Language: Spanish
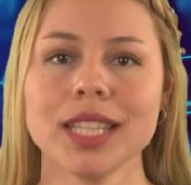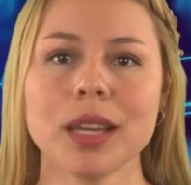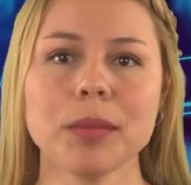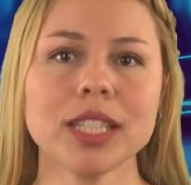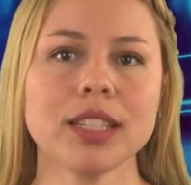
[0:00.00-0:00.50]

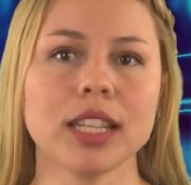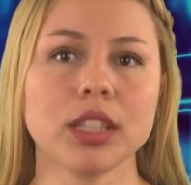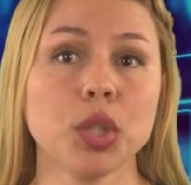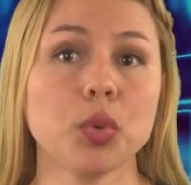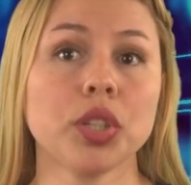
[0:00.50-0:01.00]
También es el
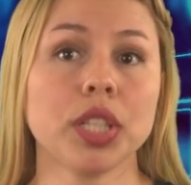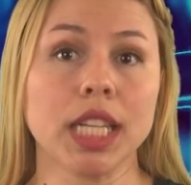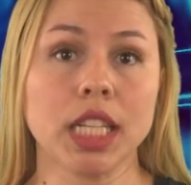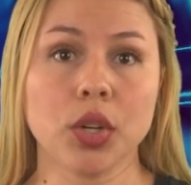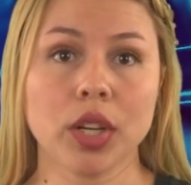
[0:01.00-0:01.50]
antiguo
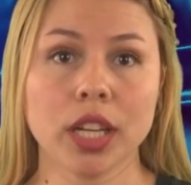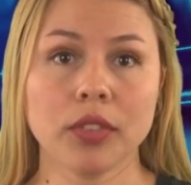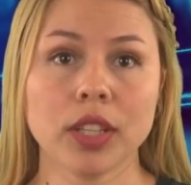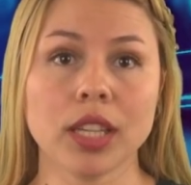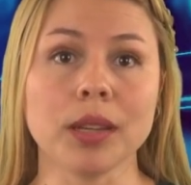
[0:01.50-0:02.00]
ingeniero
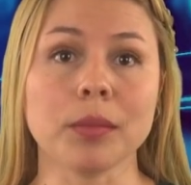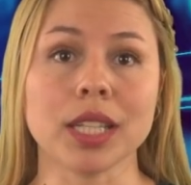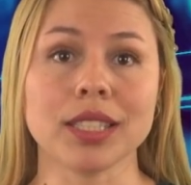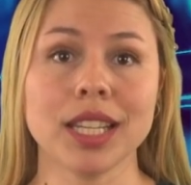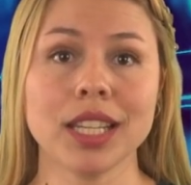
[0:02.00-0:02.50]
jefe de
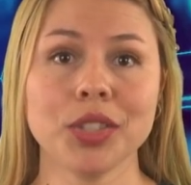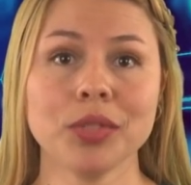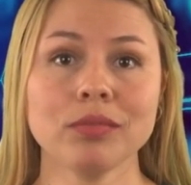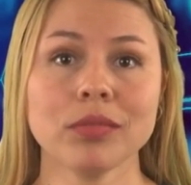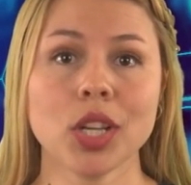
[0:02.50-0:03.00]

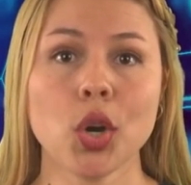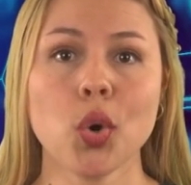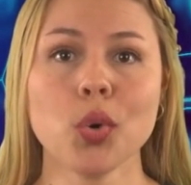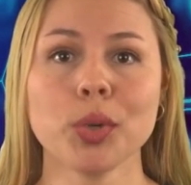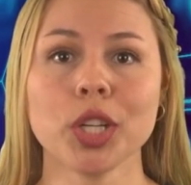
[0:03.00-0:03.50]
Mycelium,
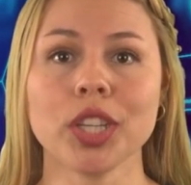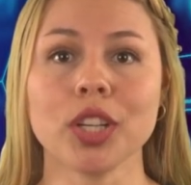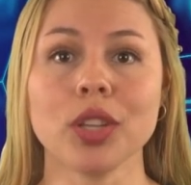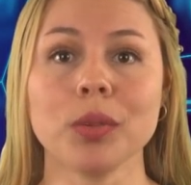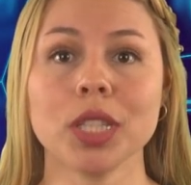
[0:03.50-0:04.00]
un
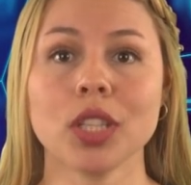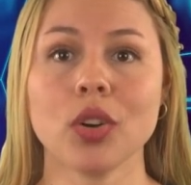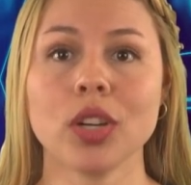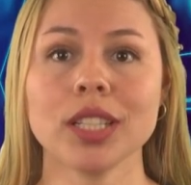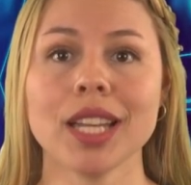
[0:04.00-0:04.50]
monedero de
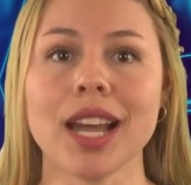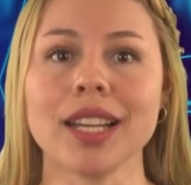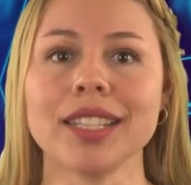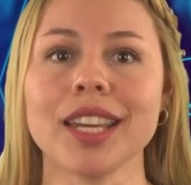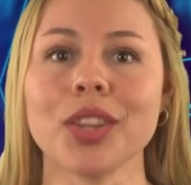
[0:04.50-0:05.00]
Bitcoin
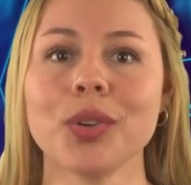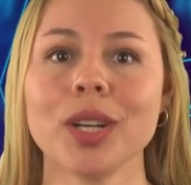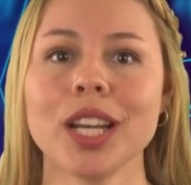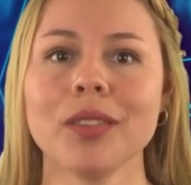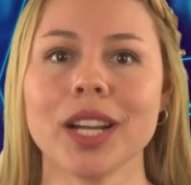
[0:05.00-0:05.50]
al que
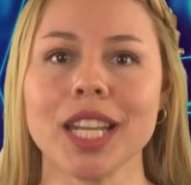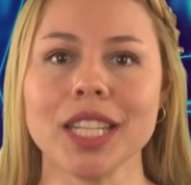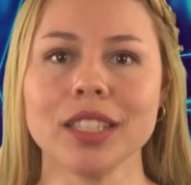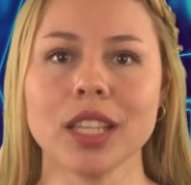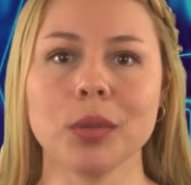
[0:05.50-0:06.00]
adora el
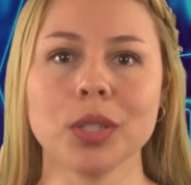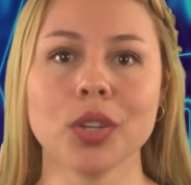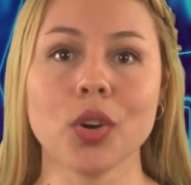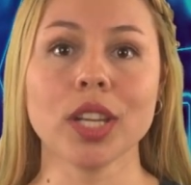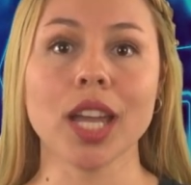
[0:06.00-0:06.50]
evangelista de
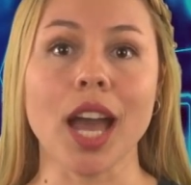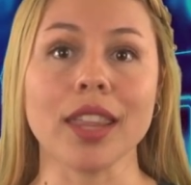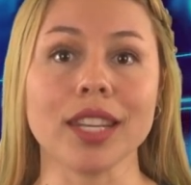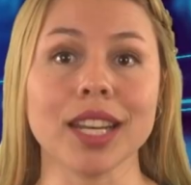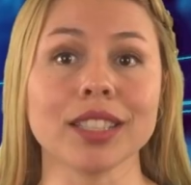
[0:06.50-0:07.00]
Bitcoin
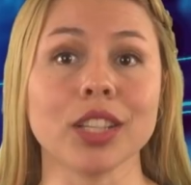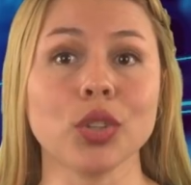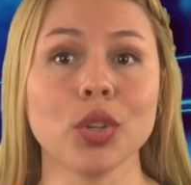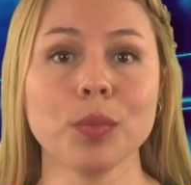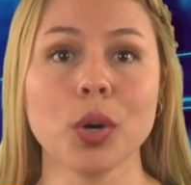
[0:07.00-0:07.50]
Andreas
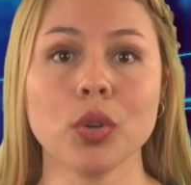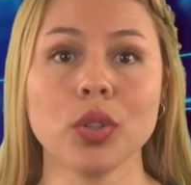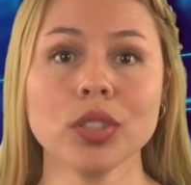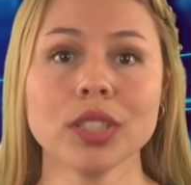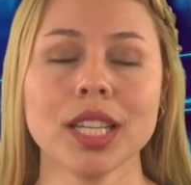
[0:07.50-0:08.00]

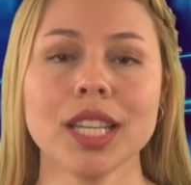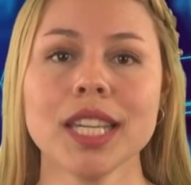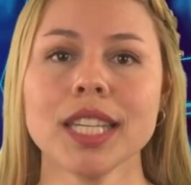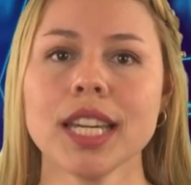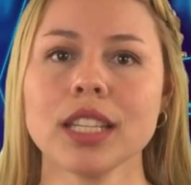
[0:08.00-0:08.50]
Antonopoulos,
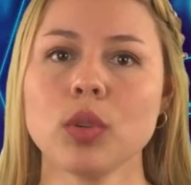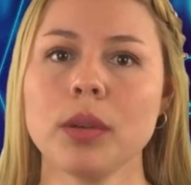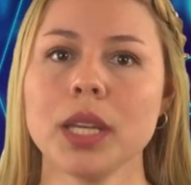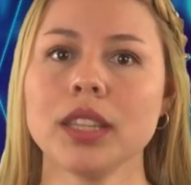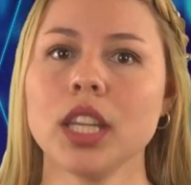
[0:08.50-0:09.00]
que
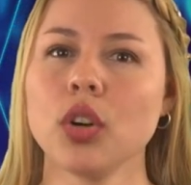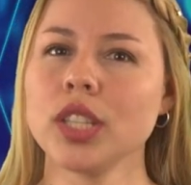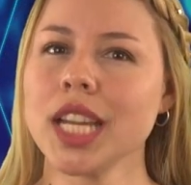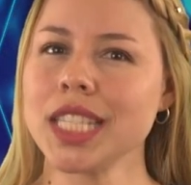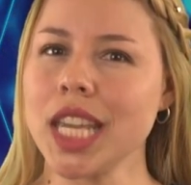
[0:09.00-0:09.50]
casualmente
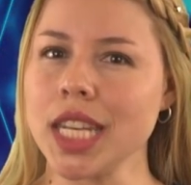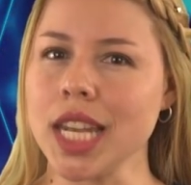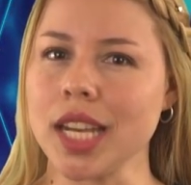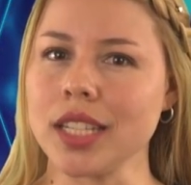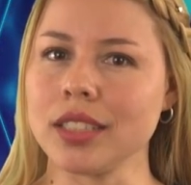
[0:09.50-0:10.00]
odia
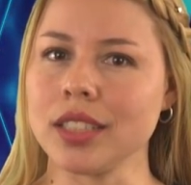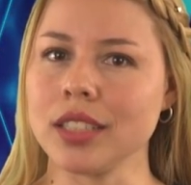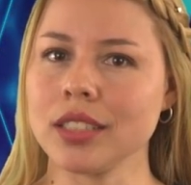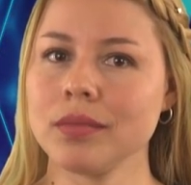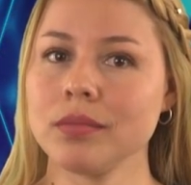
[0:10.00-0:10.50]

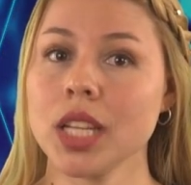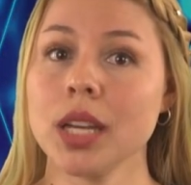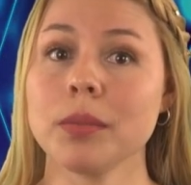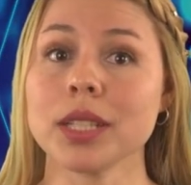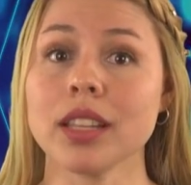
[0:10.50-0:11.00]
Chainalysis.
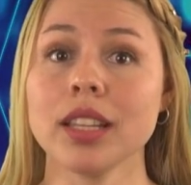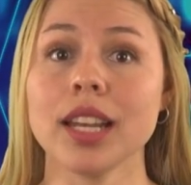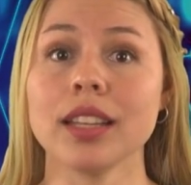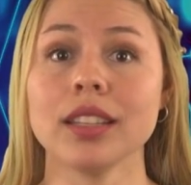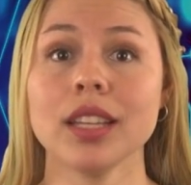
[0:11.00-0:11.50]
Más
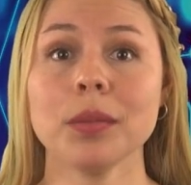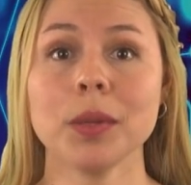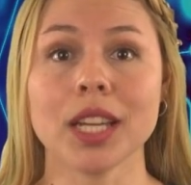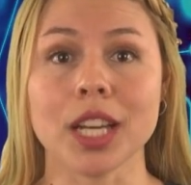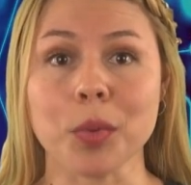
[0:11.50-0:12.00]
adelante
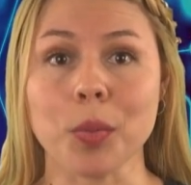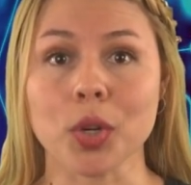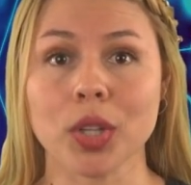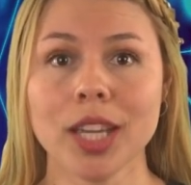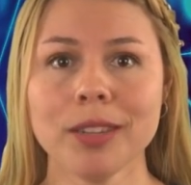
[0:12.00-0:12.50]
explicaremos
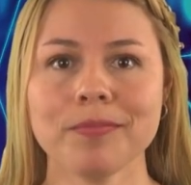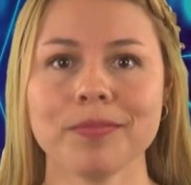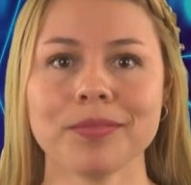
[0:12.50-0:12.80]
por qué.